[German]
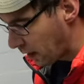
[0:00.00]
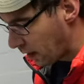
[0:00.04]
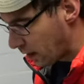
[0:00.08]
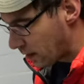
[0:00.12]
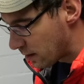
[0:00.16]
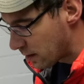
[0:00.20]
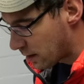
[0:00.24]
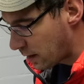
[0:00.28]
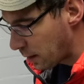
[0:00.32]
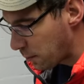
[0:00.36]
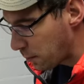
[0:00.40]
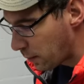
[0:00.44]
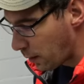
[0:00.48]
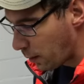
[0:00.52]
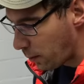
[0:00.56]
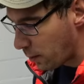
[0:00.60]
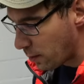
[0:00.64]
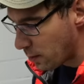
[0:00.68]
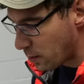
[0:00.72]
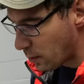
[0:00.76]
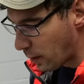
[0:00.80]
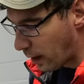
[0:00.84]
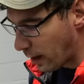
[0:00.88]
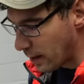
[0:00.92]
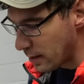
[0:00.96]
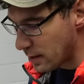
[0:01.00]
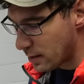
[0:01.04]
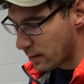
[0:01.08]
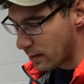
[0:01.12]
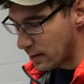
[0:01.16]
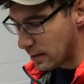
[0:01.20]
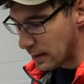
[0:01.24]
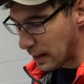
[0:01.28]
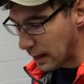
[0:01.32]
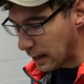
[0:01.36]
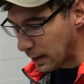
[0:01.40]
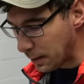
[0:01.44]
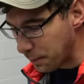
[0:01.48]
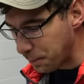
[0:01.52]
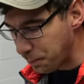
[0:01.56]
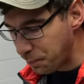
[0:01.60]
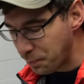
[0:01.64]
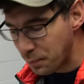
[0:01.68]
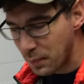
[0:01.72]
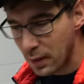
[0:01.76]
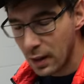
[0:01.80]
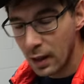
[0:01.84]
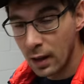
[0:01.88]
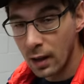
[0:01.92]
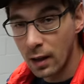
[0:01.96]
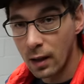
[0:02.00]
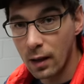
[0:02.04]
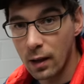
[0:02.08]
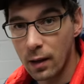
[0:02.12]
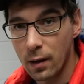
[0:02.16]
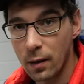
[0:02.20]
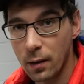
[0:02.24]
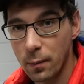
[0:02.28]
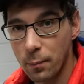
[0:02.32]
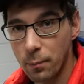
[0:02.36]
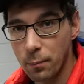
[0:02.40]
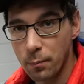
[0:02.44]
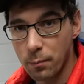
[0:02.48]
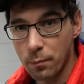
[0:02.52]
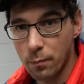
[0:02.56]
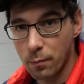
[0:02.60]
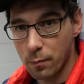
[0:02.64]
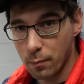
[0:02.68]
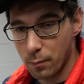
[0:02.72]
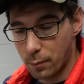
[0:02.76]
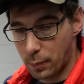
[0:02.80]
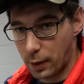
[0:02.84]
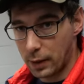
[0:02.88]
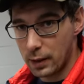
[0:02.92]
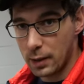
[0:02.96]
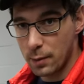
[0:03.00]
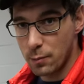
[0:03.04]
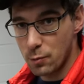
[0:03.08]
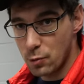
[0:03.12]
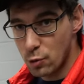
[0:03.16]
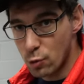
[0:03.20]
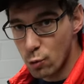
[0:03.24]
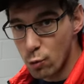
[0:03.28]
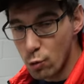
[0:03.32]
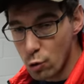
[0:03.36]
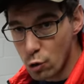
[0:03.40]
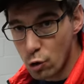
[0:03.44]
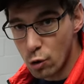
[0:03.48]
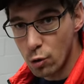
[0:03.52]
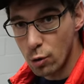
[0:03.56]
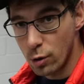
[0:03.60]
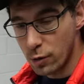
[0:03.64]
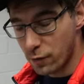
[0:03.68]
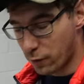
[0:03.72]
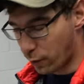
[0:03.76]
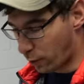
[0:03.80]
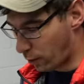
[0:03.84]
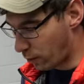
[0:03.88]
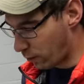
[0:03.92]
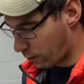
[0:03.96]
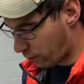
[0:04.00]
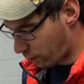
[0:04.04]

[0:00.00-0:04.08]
Es gibt nämlich so ein, zwei Sachen, ähm, bei dem Zuschnitt von,